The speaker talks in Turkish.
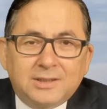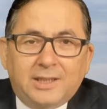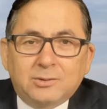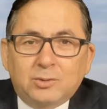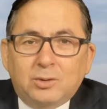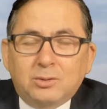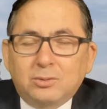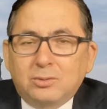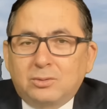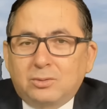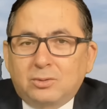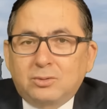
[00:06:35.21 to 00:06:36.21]
Yani
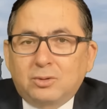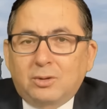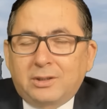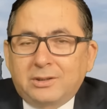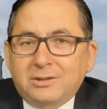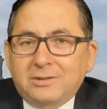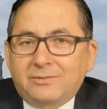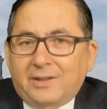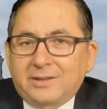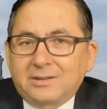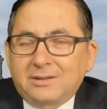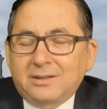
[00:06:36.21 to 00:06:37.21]
gördüğünüz, şöyle
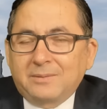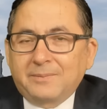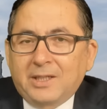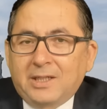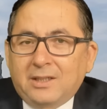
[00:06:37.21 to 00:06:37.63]
ifade edelim,